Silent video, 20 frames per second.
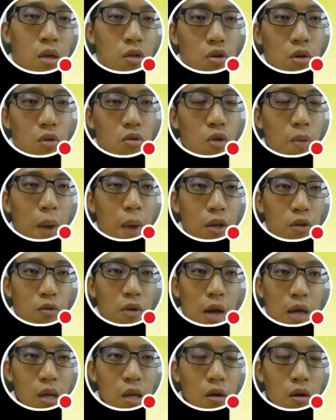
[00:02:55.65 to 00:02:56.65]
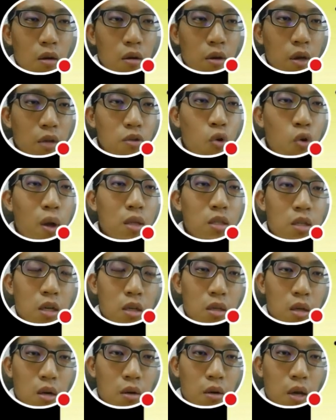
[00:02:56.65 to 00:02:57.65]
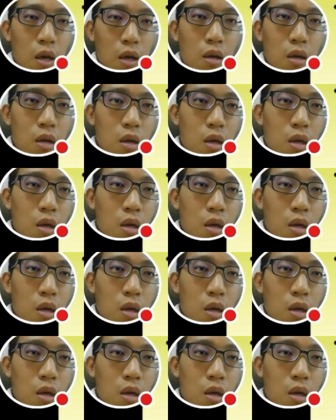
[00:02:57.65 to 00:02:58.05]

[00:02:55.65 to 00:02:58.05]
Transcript: 所以如果把“有”拿掉，OK，就换成 OK，